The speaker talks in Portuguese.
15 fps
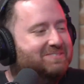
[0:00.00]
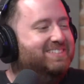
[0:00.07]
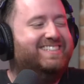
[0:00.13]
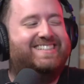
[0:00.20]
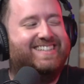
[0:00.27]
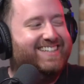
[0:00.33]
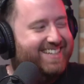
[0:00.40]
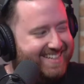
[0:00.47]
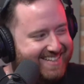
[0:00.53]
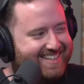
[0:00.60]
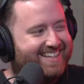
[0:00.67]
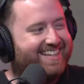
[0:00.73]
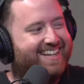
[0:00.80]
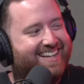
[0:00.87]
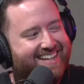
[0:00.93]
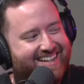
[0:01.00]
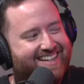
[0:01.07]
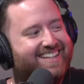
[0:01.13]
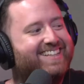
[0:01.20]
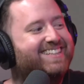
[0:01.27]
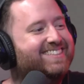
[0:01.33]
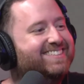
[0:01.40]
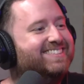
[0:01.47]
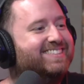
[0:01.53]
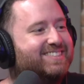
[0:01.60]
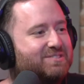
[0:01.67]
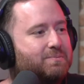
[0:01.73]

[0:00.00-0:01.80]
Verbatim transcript: Ah, Mentira. Quase morri.